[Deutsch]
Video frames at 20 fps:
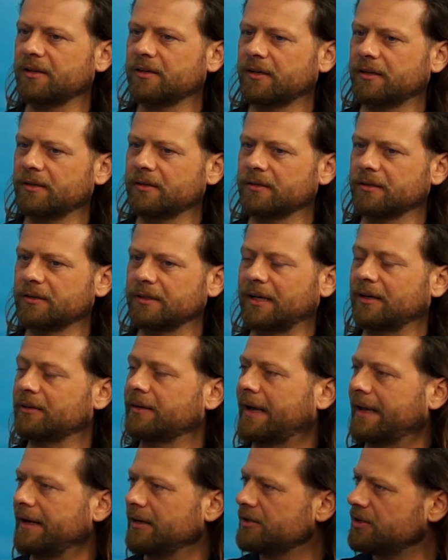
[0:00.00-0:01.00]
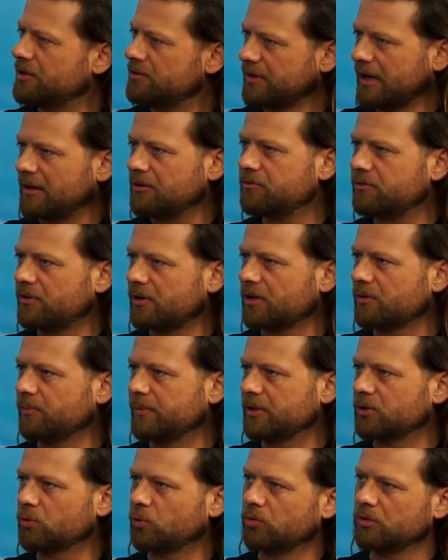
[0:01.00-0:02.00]
eigentlich eine relativ einfache
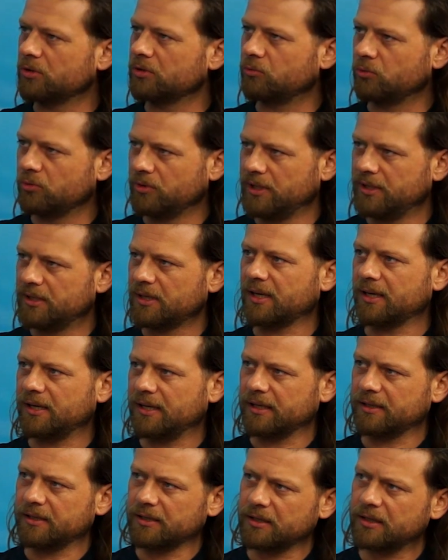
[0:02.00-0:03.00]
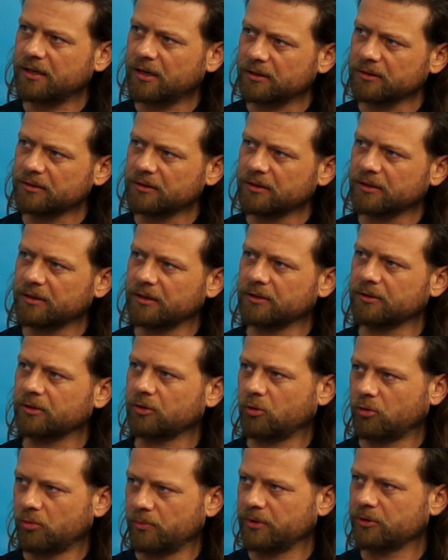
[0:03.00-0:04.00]
Methode, wo jeder erlernen kann. Ja, da
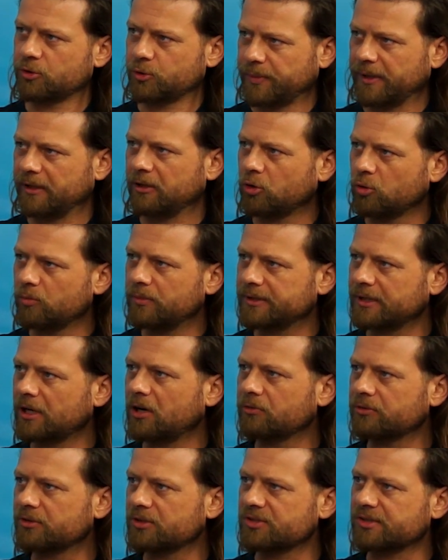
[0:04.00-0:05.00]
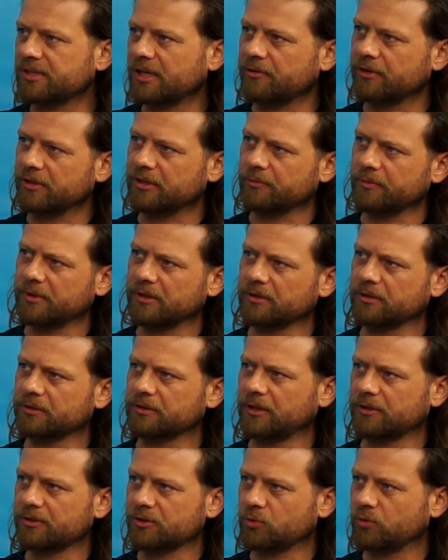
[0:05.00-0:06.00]
kommen wir später nochmal drauf. Das zeigen ja. wir dann mal
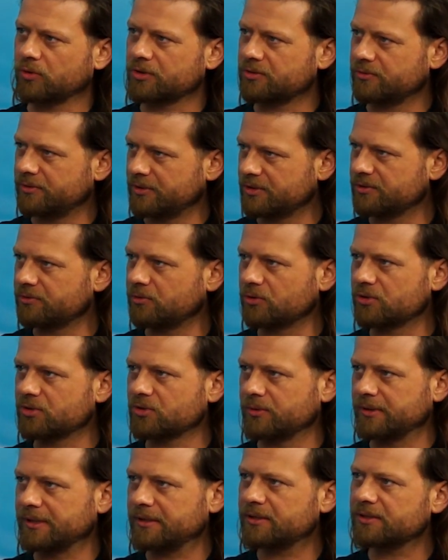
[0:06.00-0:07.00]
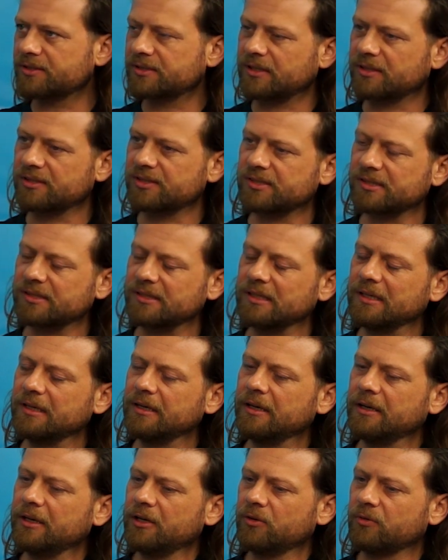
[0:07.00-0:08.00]
ganz kurz, wie das funktioniert, das Ganze.
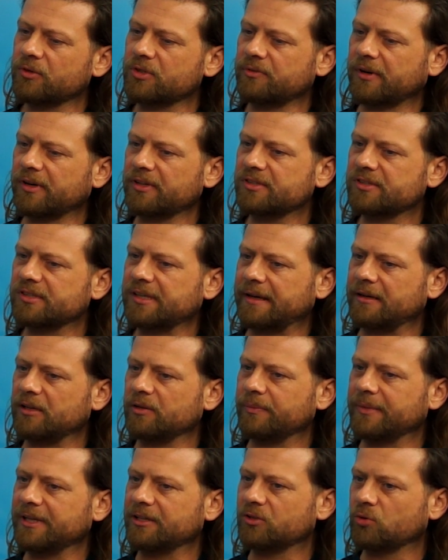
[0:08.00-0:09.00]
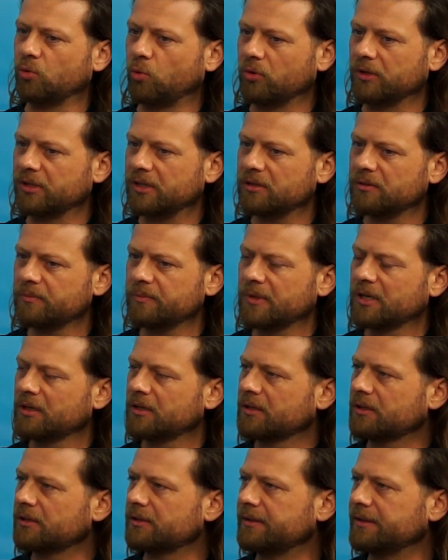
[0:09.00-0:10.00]
Und zwar ist es eine Methode,
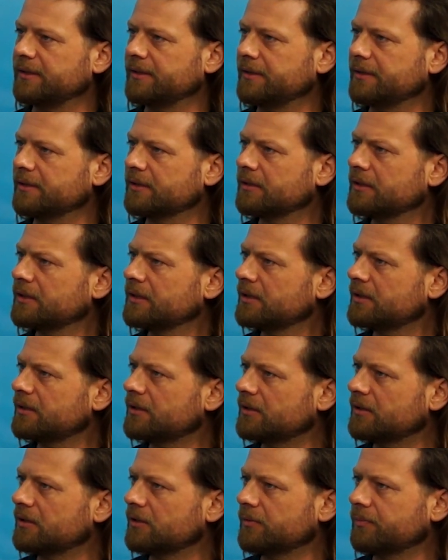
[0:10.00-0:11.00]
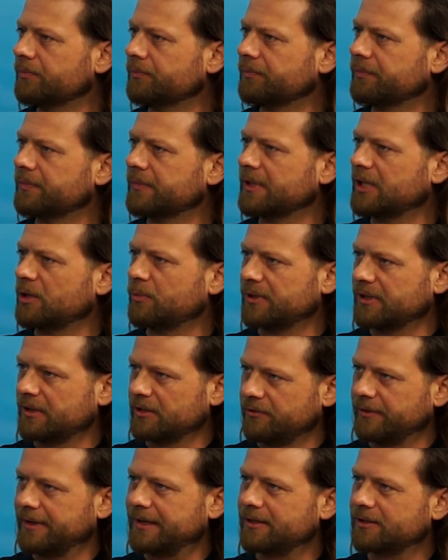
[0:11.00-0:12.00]
die ähm, jemand
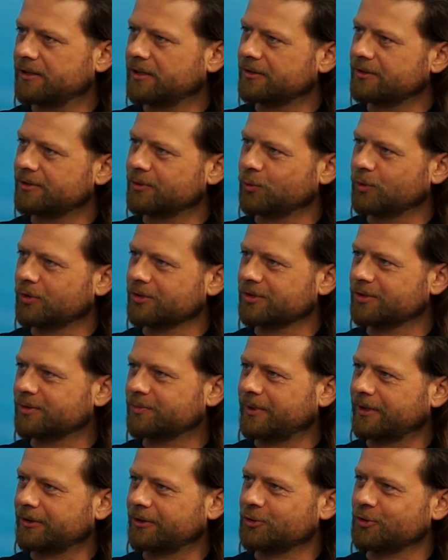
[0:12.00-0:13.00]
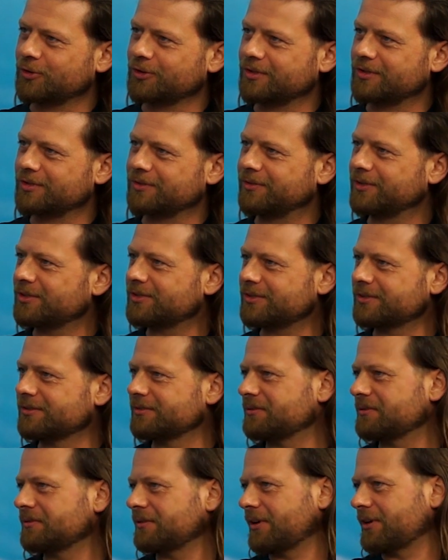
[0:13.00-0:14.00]
entwickelt hat. Du hast das praktisch dieses
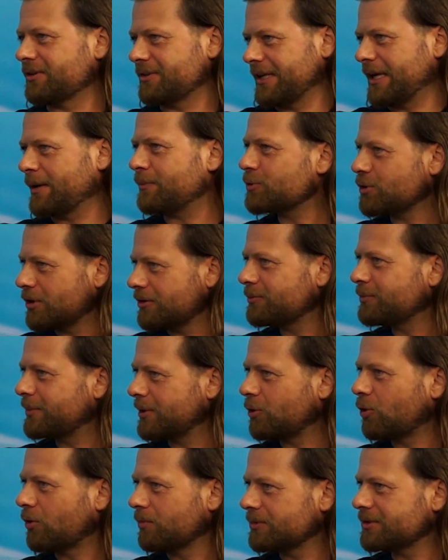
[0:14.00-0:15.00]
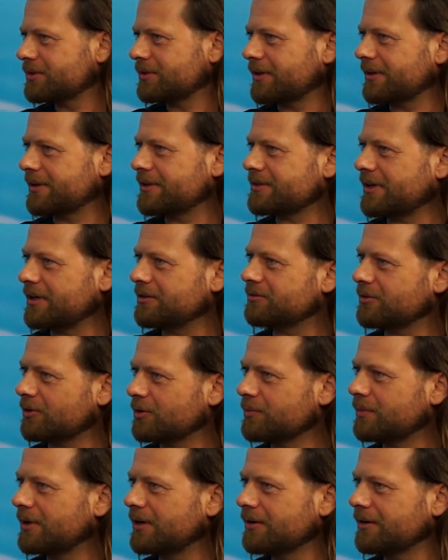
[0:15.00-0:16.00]
Wissen als Erbschaft bekommen, sage ich jetzt
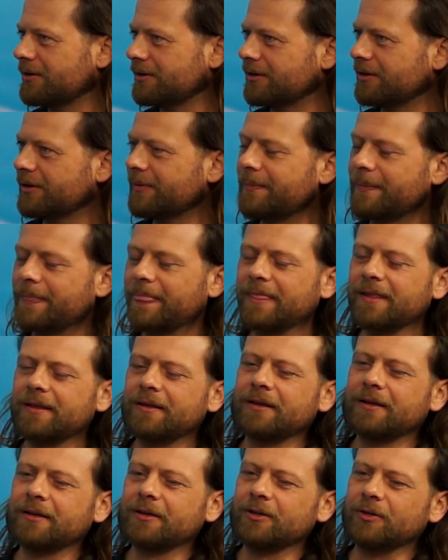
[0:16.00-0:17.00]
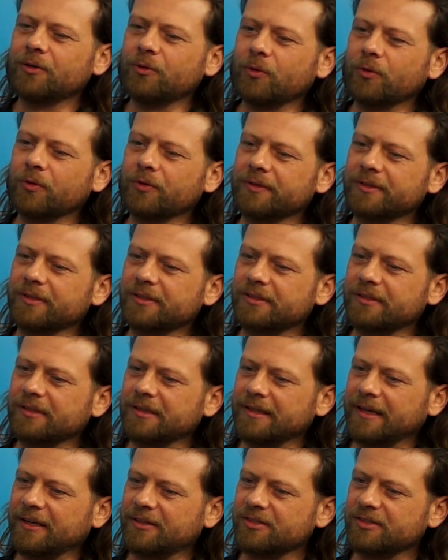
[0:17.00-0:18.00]
einfach mal. Ja. ja. Mhm. Und
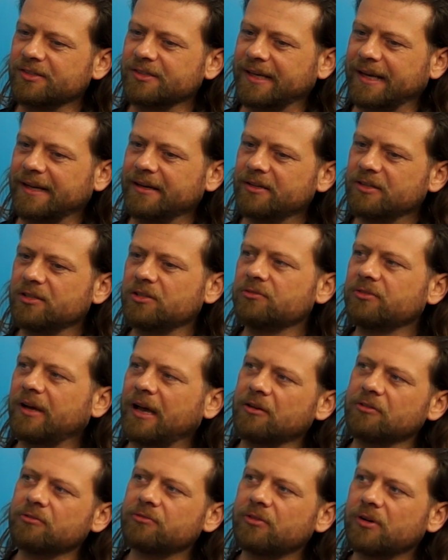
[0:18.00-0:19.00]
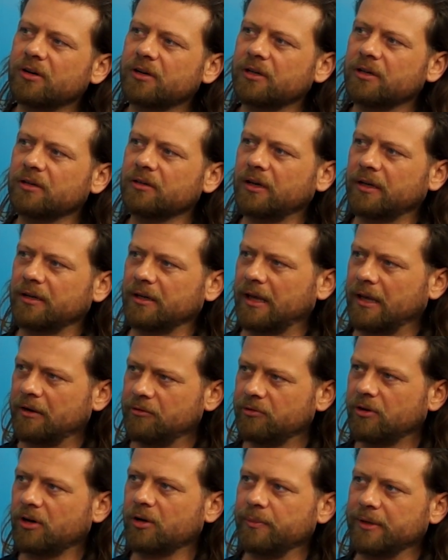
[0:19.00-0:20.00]
es ist relativ einfache, eine
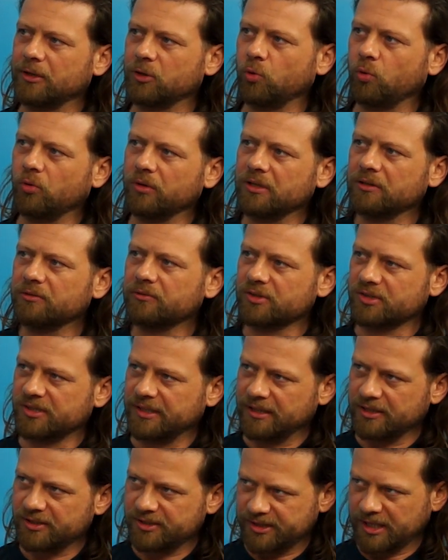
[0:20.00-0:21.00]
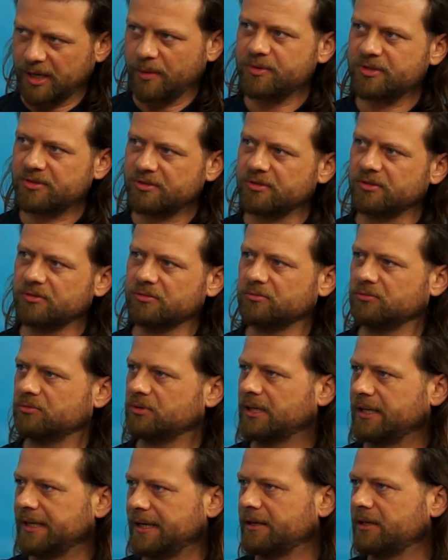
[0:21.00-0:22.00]
einfache Methode, was jeder selbst
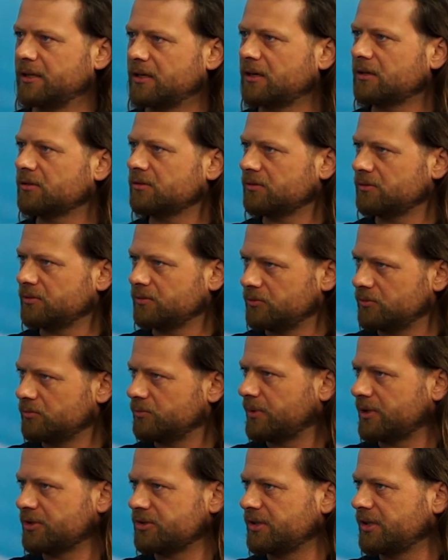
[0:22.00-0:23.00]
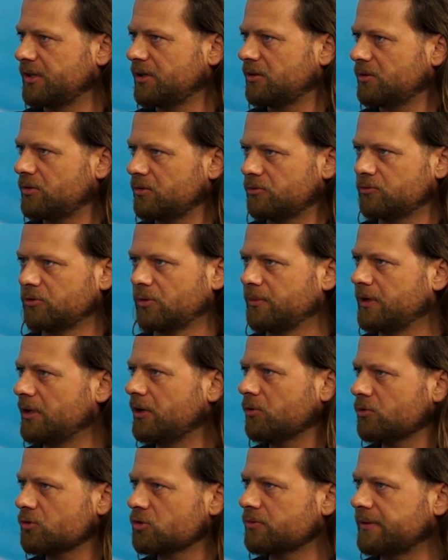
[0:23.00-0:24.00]
erlernen kann mhm. bei sich,
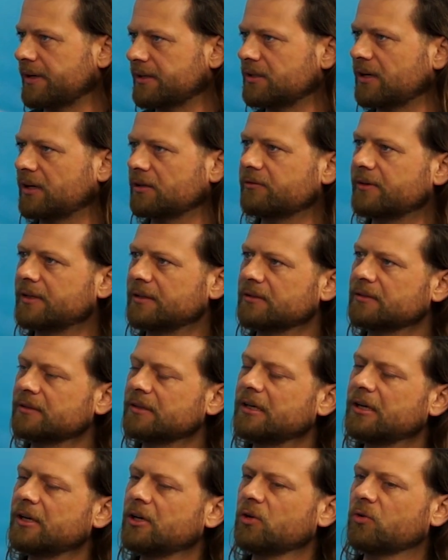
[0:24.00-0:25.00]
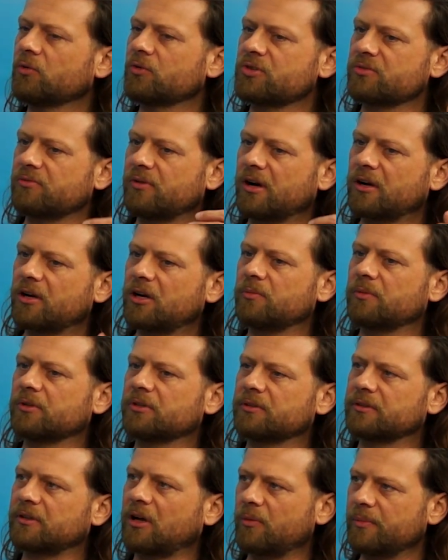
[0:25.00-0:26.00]
Familie und so weiter anwenden. Und zwar kann
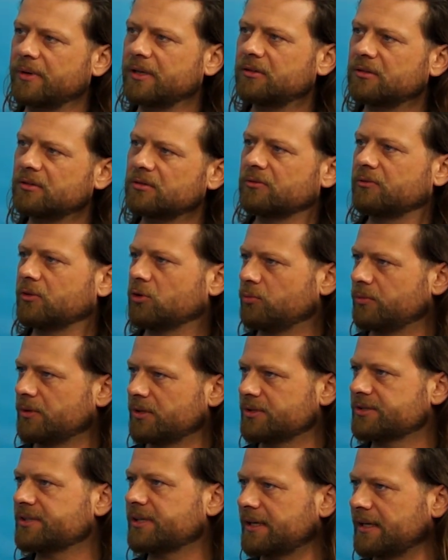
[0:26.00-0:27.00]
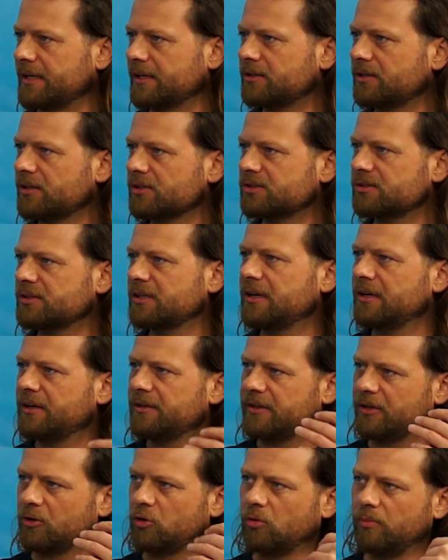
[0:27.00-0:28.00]
man damit, wie du mir das erklärt hast,
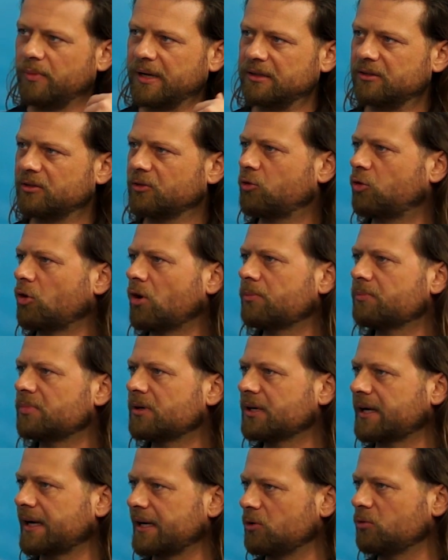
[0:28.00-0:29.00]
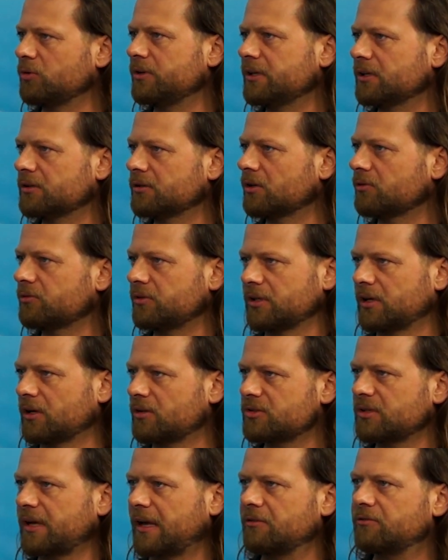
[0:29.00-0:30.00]
den kompletten Körper regulieren auf eine
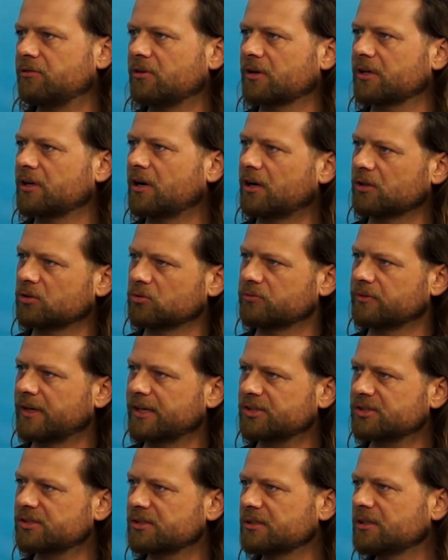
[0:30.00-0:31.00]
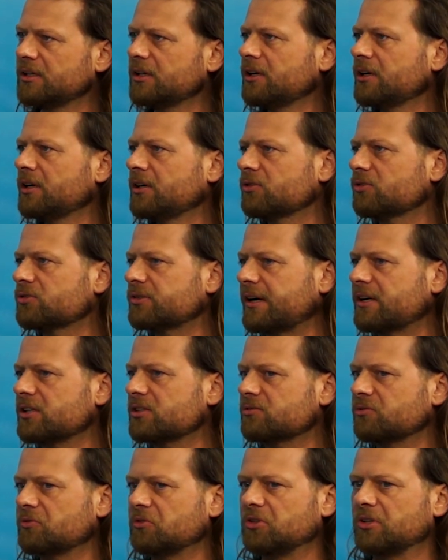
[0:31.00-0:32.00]
ganz einfache Art und Weise. Das
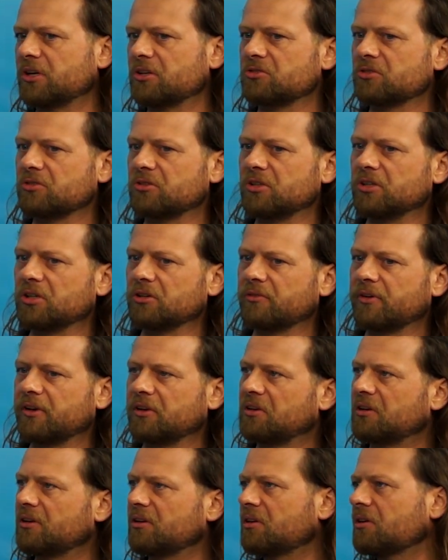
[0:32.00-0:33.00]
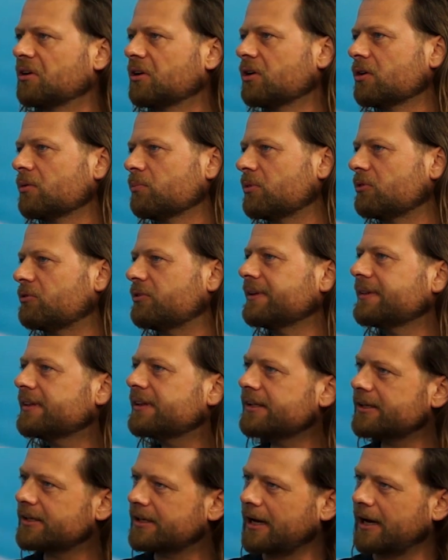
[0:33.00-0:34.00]
heißt, wenn ich jetzt halt irgendwelche
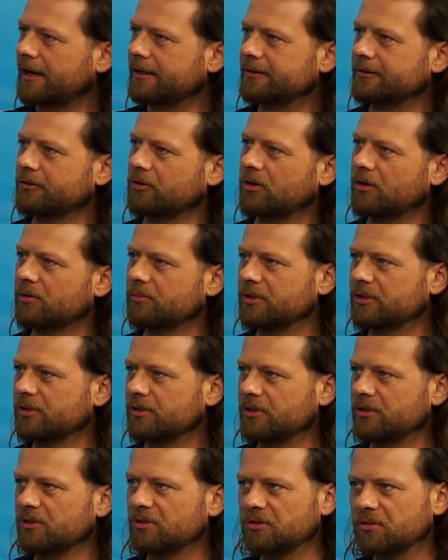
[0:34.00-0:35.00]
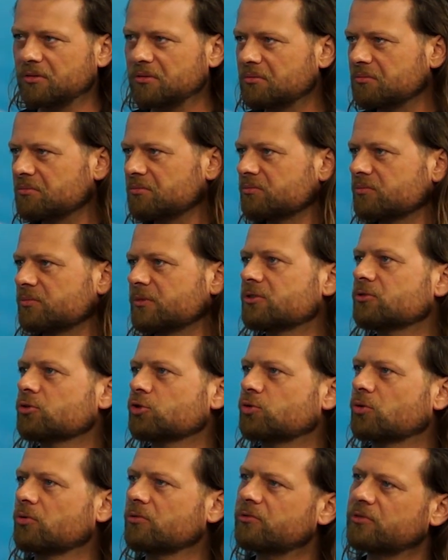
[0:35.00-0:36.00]
Befindlichkeiten habe, die ich nicht so
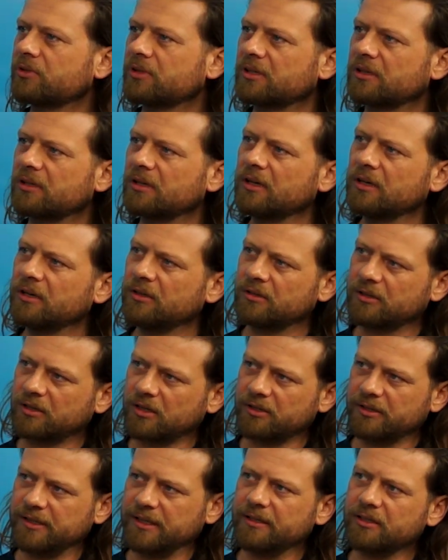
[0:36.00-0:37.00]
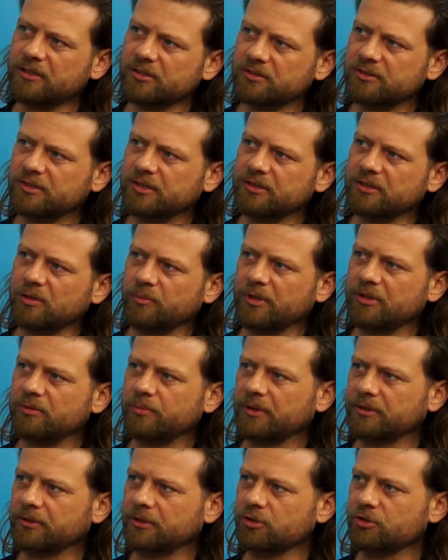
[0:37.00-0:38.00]
schön finde, dann kann jeder sich damit
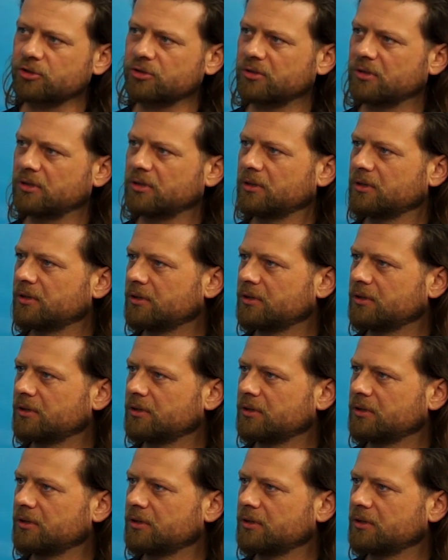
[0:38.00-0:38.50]
praktisch